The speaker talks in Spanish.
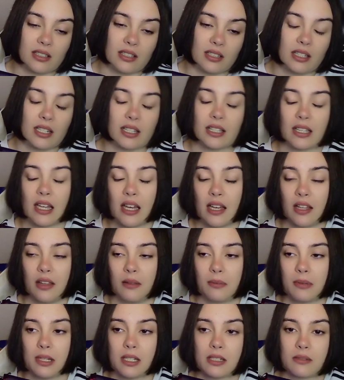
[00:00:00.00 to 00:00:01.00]
nada,
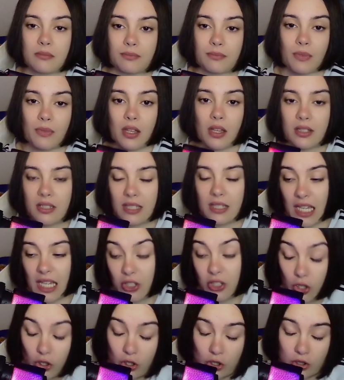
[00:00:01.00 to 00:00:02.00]
además ya
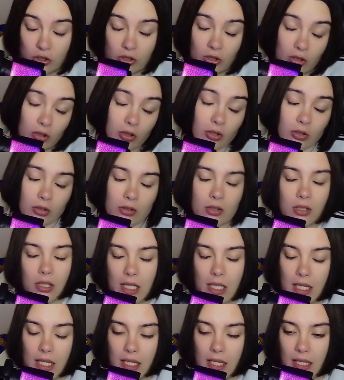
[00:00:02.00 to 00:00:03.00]
no solo
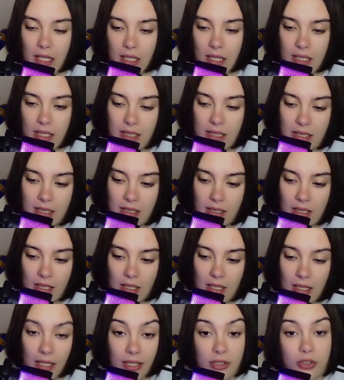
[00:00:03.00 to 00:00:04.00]
es
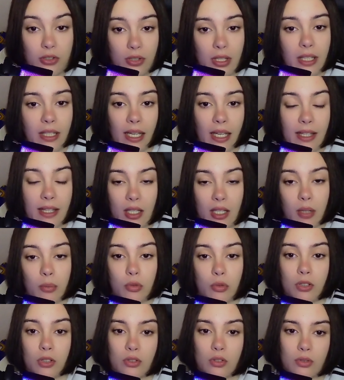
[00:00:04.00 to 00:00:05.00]
el hecho de que haya
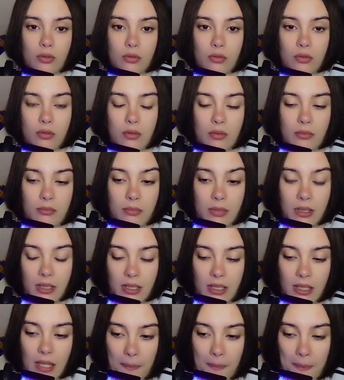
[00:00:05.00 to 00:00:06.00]
muerto mi
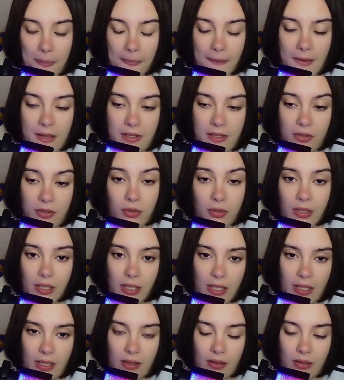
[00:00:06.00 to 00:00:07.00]
tía, sino
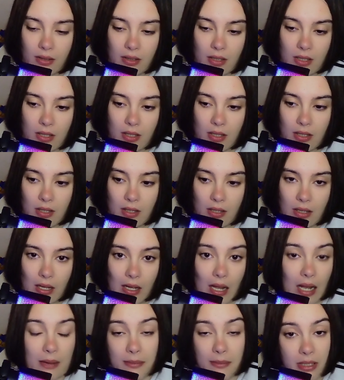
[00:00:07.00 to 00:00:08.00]
que
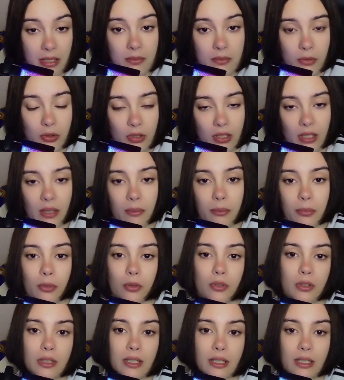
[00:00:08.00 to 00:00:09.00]
al mismo
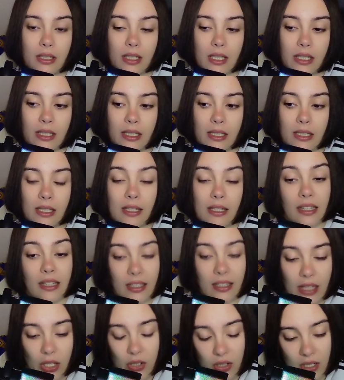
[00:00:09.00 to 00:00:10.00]
tiempo que le
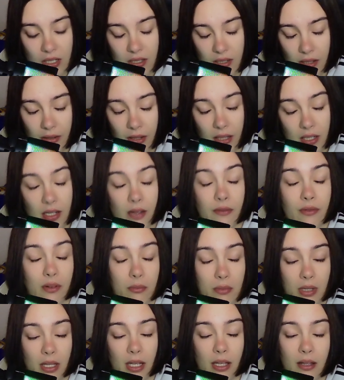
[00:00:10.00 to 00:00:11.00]
detectaron esa,
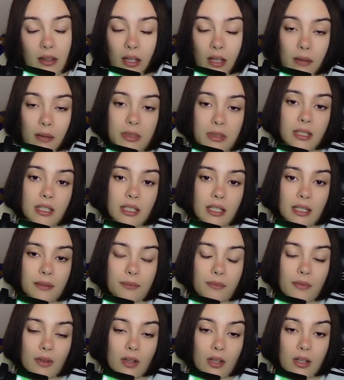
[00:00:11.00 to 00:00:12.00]
enfermedad a mi
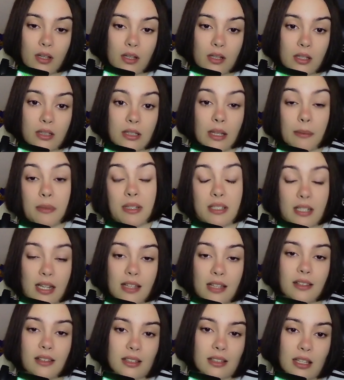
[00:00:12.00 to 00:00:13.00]
tía, también se la
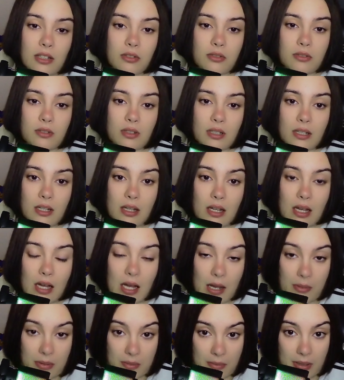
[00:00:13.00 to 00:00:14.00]
detectaron
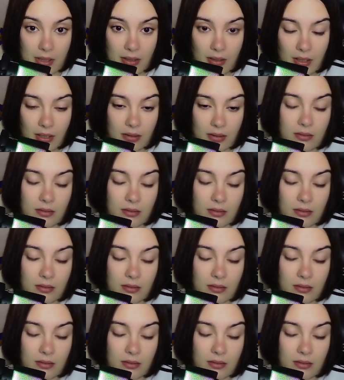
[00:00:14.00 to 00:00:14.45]
a mi madre.